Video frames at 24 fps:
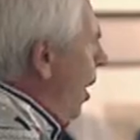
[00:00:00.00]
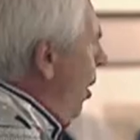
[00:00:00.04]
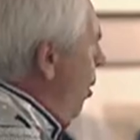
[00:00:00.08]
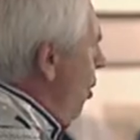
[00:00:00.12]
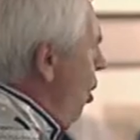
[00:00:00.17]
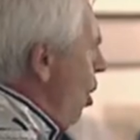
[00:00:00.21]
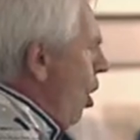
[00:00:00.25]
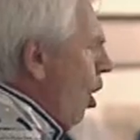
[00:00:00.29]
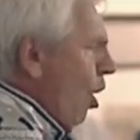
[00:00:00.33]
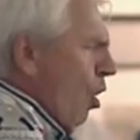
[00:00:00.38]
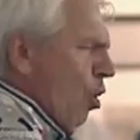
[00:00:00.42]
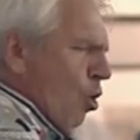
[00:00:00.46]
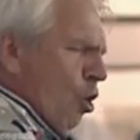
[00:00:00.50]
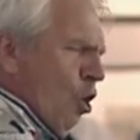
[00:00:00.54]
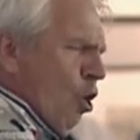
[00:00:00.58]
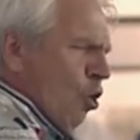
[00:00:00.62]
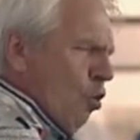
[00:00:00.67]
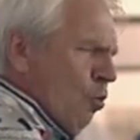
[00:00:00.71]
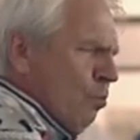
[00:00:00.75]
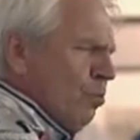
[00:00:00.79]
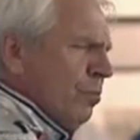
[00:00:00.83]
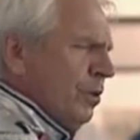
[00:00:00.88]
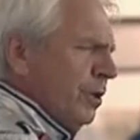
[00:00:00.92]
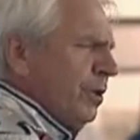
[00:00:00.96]
камерный хор под
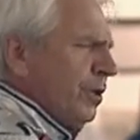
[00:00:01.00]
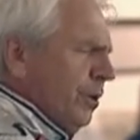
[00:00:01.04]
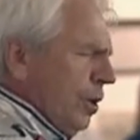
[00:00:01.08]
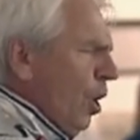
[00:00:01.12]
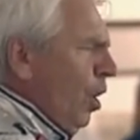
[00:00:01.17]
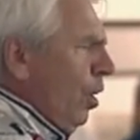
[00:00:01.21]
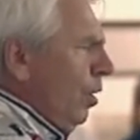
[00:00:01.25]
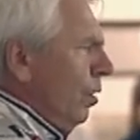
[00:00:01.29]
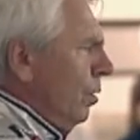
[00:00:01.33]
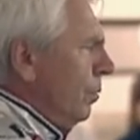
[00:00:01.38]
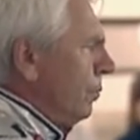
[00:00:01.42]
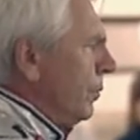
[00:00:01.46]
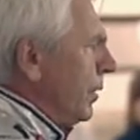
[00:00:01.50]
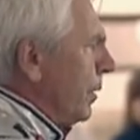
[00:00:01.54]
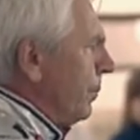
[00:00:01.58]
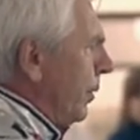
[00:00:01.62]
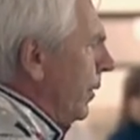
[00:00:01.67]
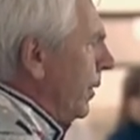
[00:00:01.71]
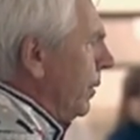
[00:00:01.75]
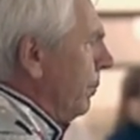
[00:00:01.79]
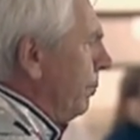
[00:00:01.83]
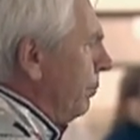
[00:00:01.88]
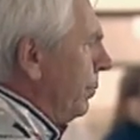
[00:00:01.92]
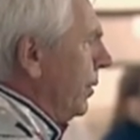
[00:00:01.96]
руководством Валерия
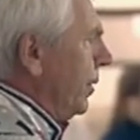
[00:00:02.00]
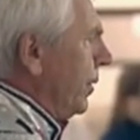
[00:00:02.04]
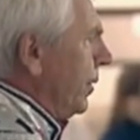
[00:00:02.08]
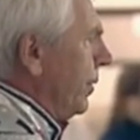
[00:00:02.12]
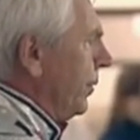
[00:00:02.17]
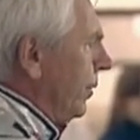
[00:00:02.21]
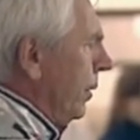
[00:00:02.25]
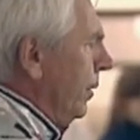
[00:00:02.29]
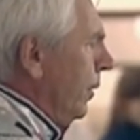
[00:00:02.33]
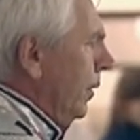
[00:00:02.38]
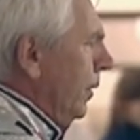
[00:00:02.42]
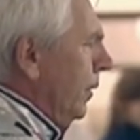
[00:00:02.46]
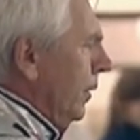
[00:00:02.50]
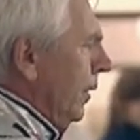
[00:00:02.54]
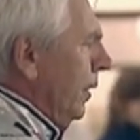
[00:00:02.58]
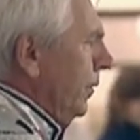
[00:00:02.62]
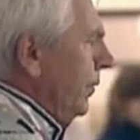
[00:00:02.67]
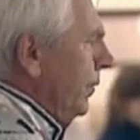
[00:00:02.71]
Рыбина, который